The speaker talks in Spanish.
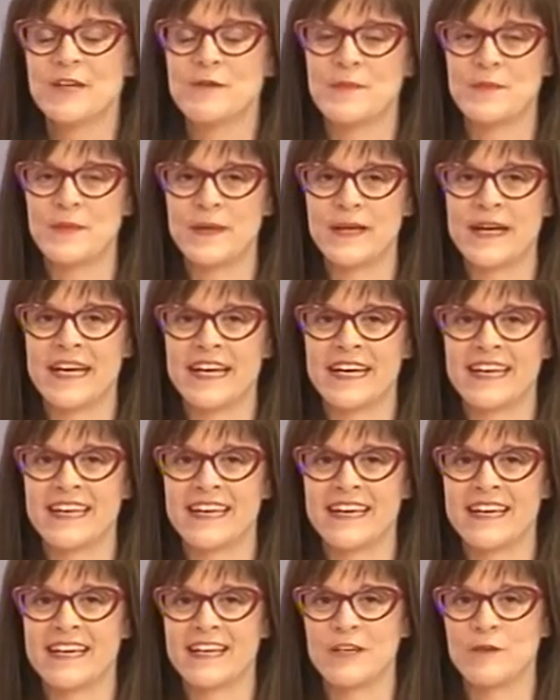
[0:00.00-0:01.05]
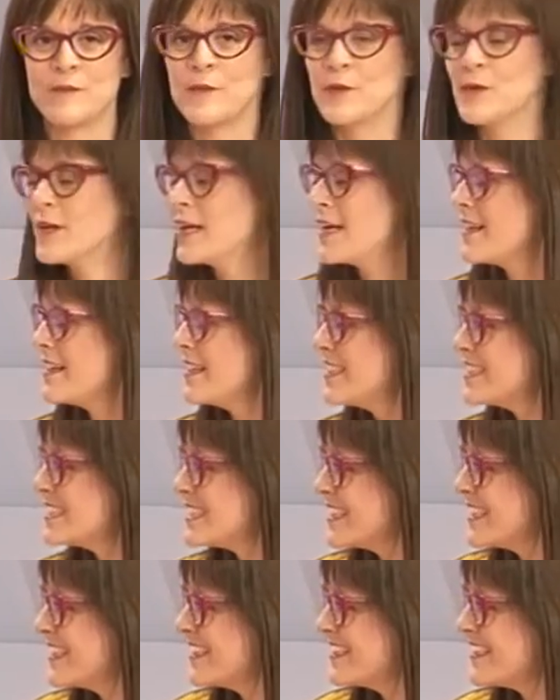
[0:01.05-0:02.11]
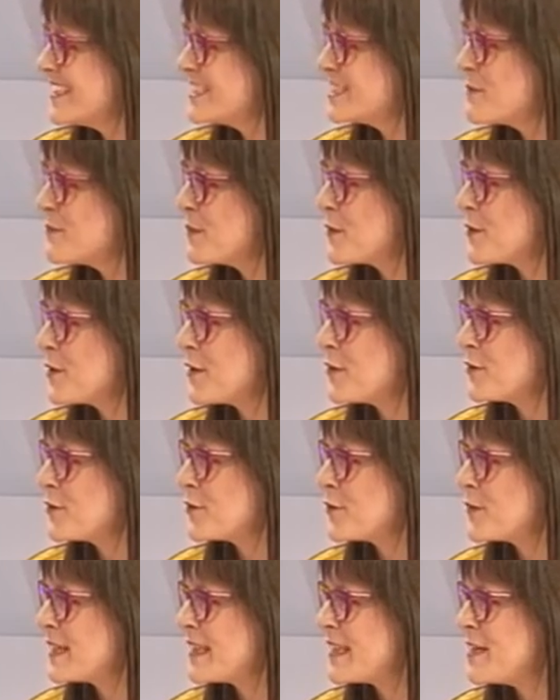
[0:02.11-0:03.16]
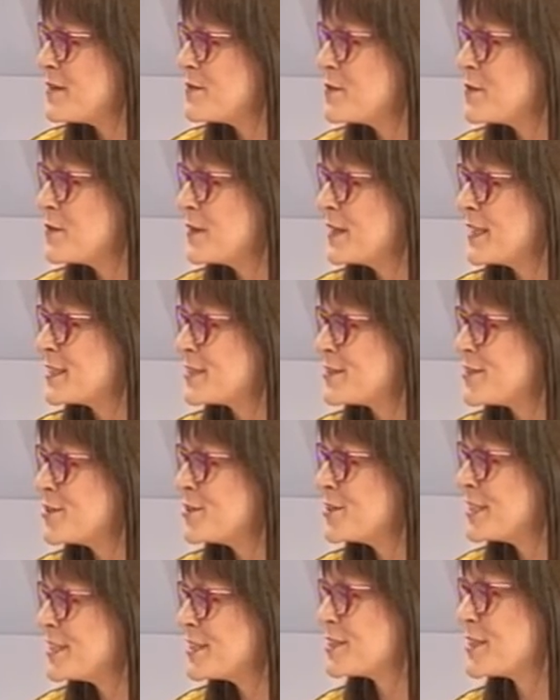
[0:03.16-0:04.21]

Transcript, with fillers: para poner en escena este proyecto, ¿verdad? Muy buenas noches.